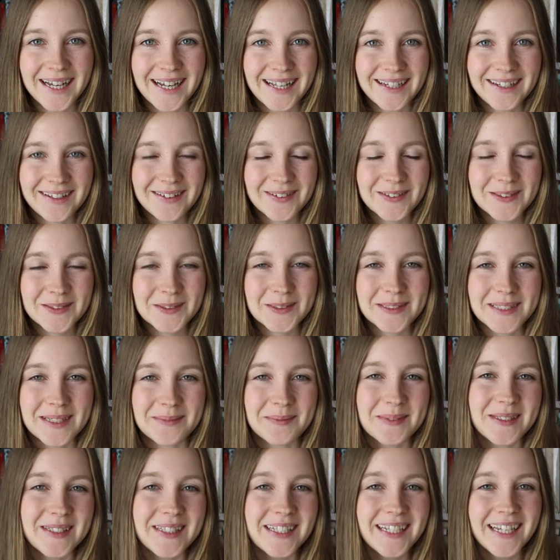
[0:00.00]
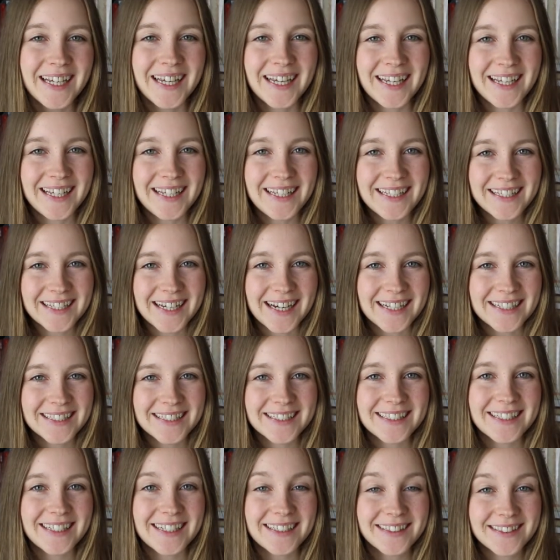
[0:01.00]
Hallo zusammen! Ich
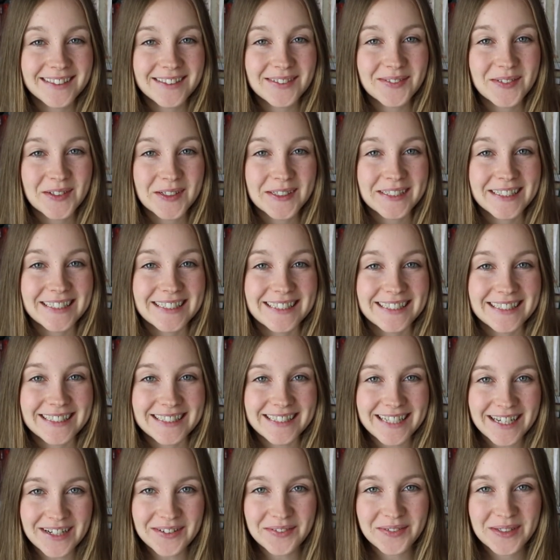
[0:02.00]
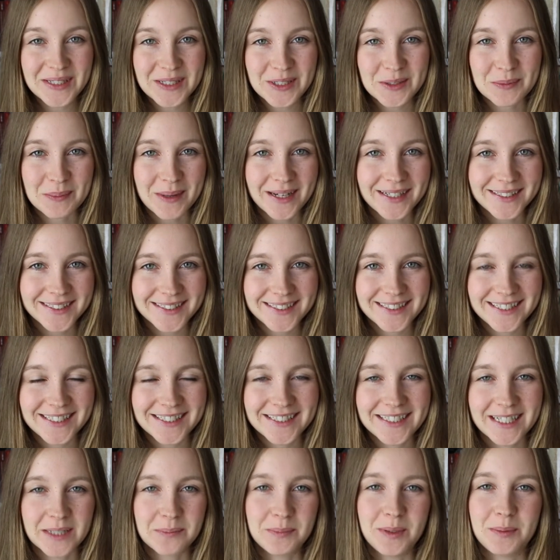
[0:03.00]
hatte letzte Woche sehr viel Spaß in der
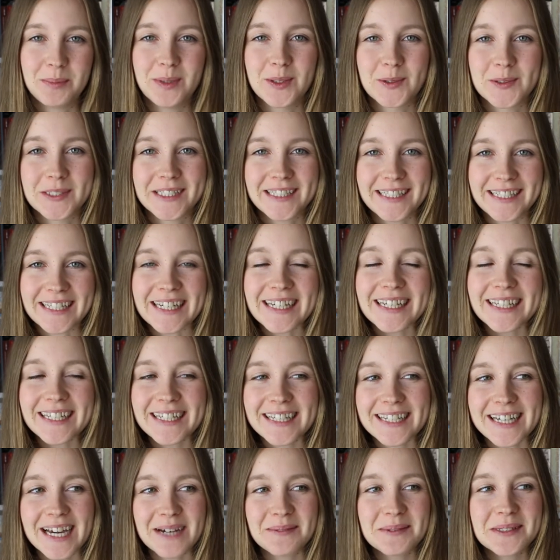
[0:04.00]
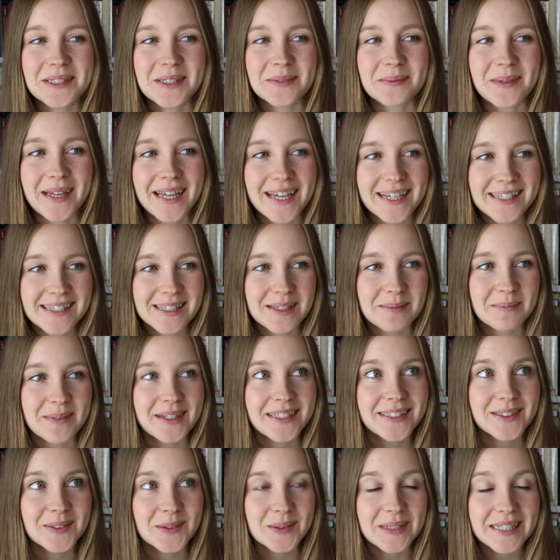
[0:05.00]
Stadtbibliothek. Ich habe zum ersten
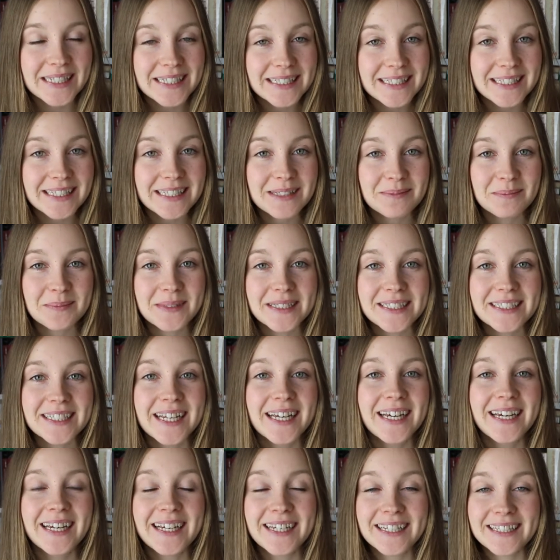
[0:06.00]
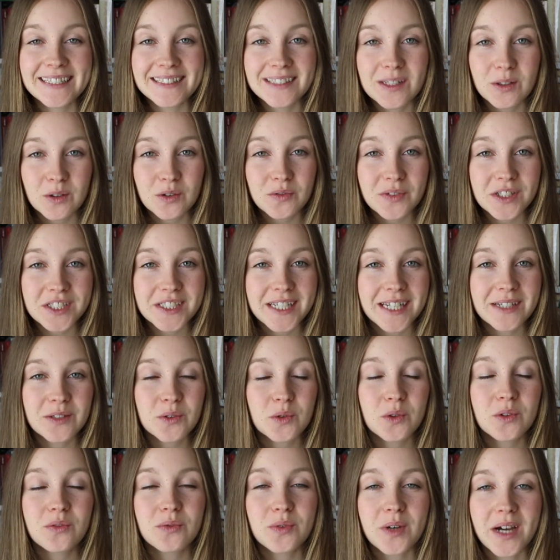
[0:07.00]
Mal so richtig mit Sinn und
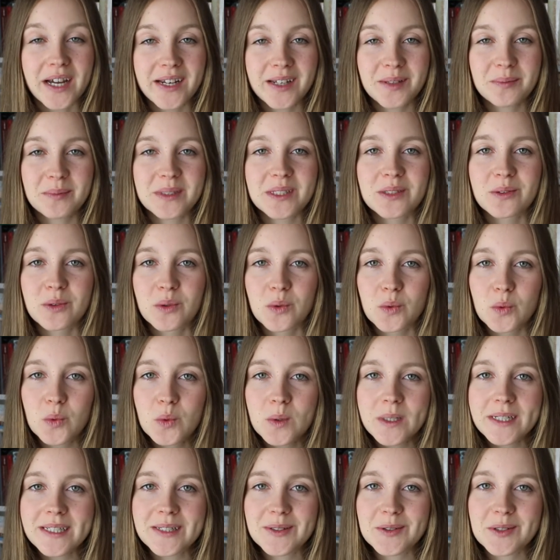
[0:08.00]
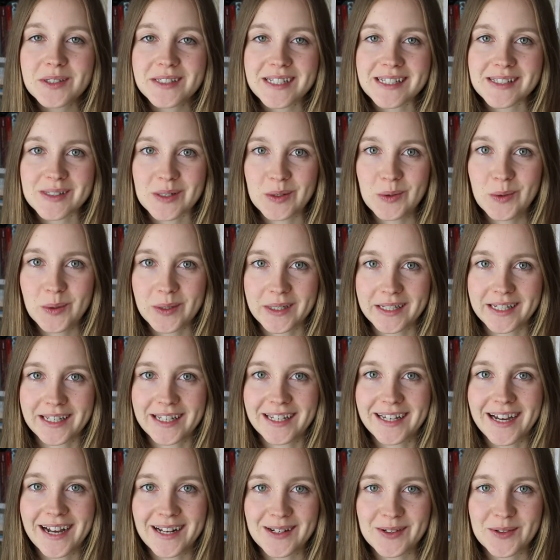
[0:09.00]
Verstand und vor allem mit Ruhe durch das
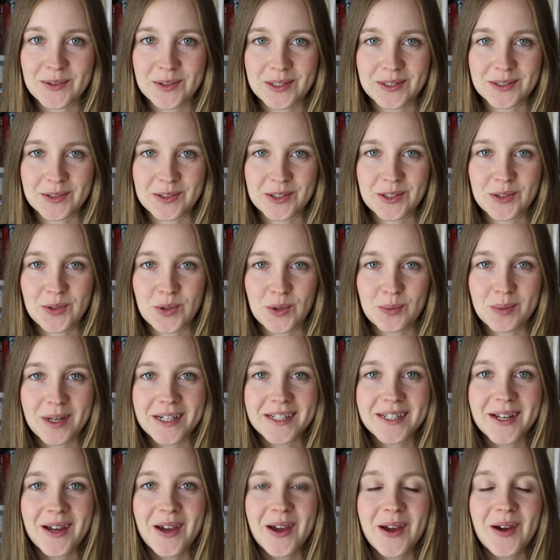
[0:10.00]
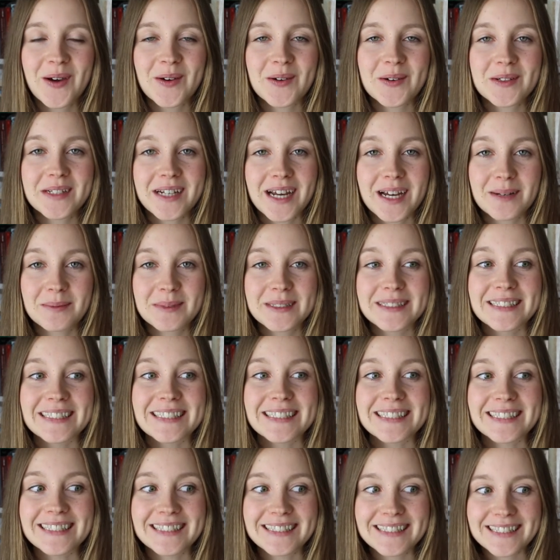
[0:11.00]
Lyrikregal dort gestöbert und
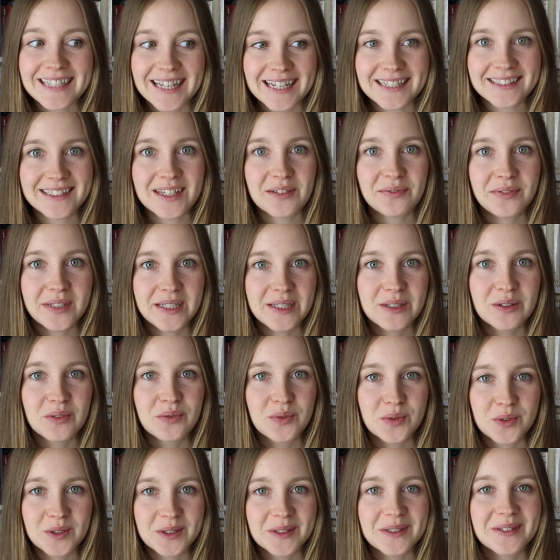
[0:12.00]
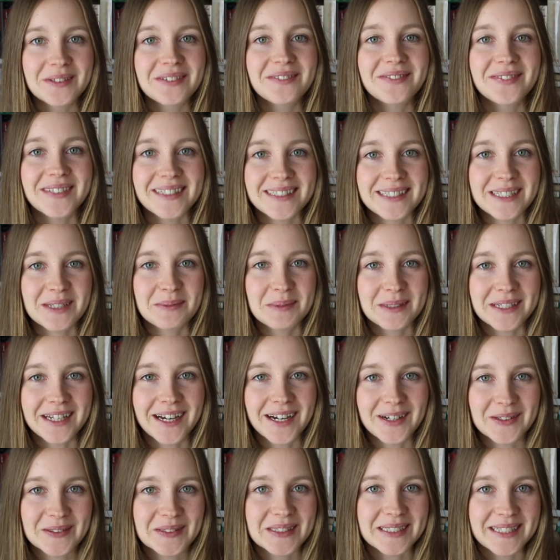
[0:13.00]
habe sehr, sehr viel gefunden, was ich mit
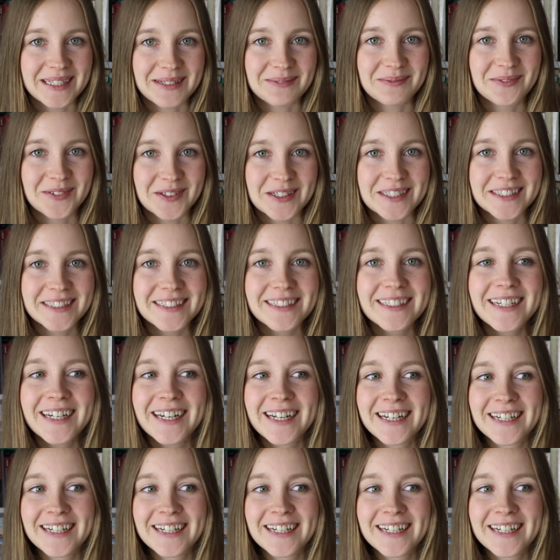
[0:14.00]
nach Hause nehmen wollte.